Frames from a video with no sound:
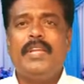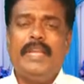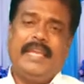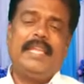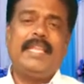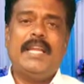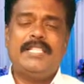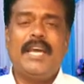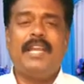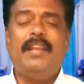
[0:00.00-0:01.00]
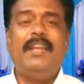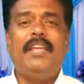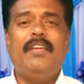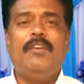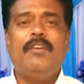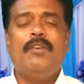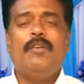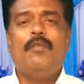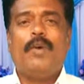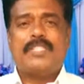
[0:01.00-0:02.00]
ఈ కీర్తనా ఛానల్ని
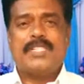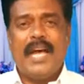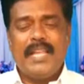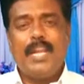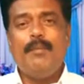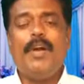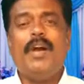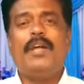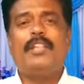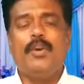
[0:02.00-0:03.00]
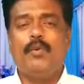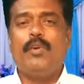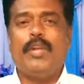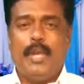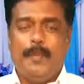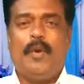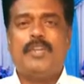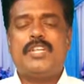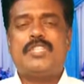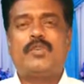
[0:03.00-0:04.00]
ఒక సాధనముగా దేవుడు
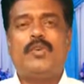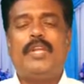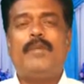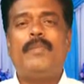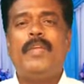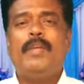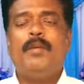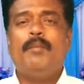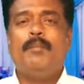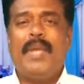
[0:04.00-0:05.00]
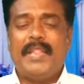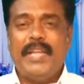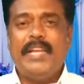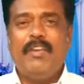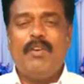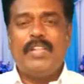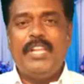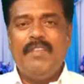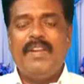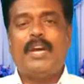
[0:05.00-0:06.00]
ఏర్పాటు చేసుకొని మీ అందరికీ ఒక
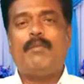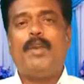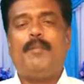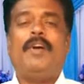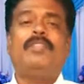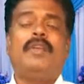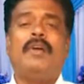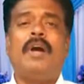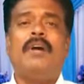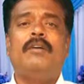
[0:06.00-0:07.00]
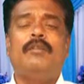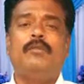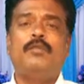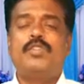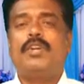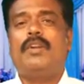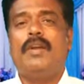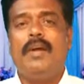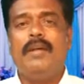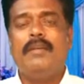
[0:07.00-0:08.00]
దీవెనకరమైన పాత్రగా
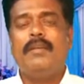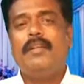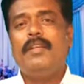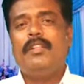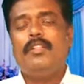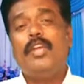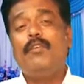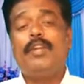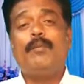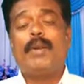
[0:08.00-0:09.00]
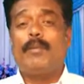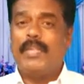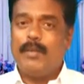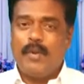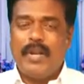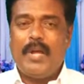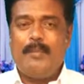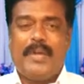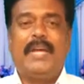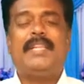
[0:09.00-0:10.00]
ఉంచినట్లుగా దేవునికి మనమందరం కూడా
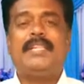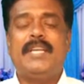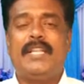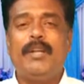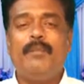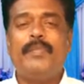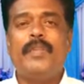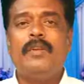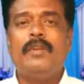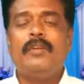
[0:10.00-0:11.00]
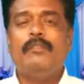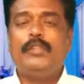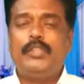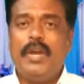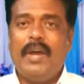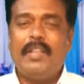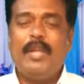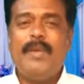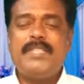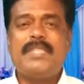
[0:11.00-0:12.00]
ప్రార్థన చేద్దాం విష్ ఆల్
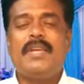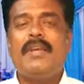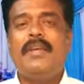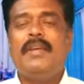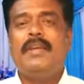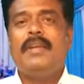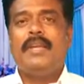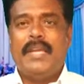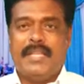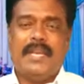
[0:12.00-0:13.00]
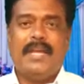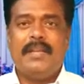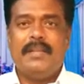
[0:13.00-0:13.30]
ద బెస్ట్ కీర్తన